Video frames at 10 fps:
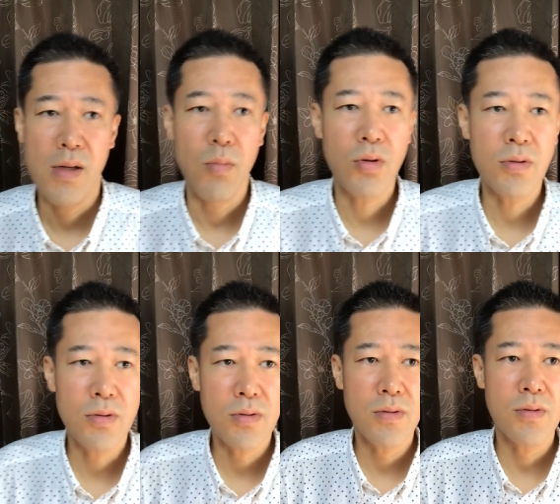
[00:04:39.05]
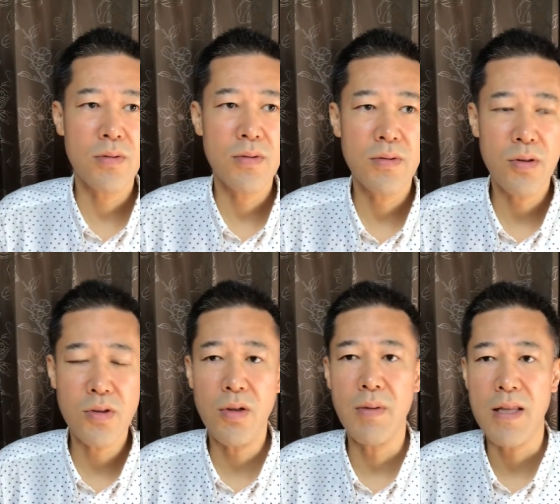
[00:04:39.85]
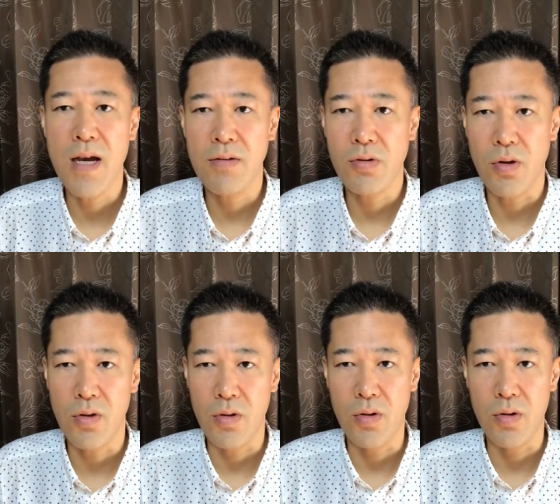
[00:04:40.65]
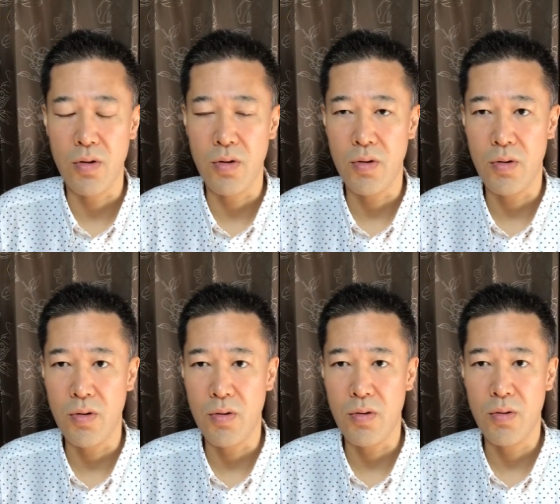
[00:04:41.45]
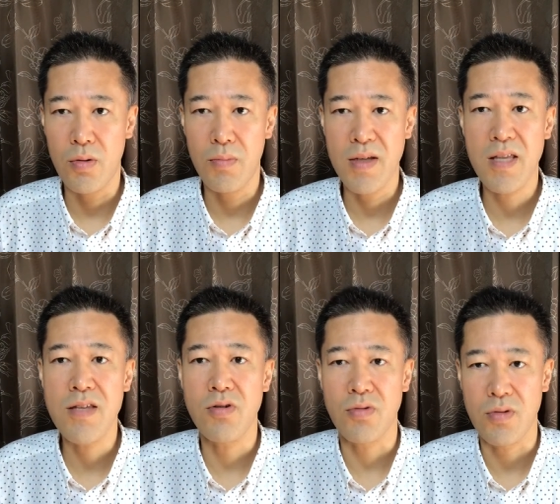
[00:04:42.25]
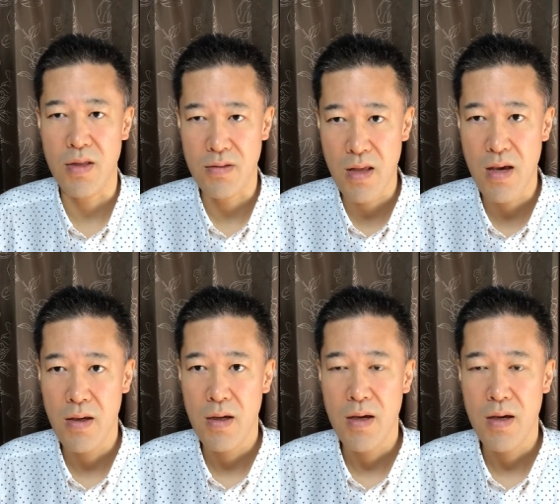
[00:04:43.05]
僕の商売であるその、施術ですね、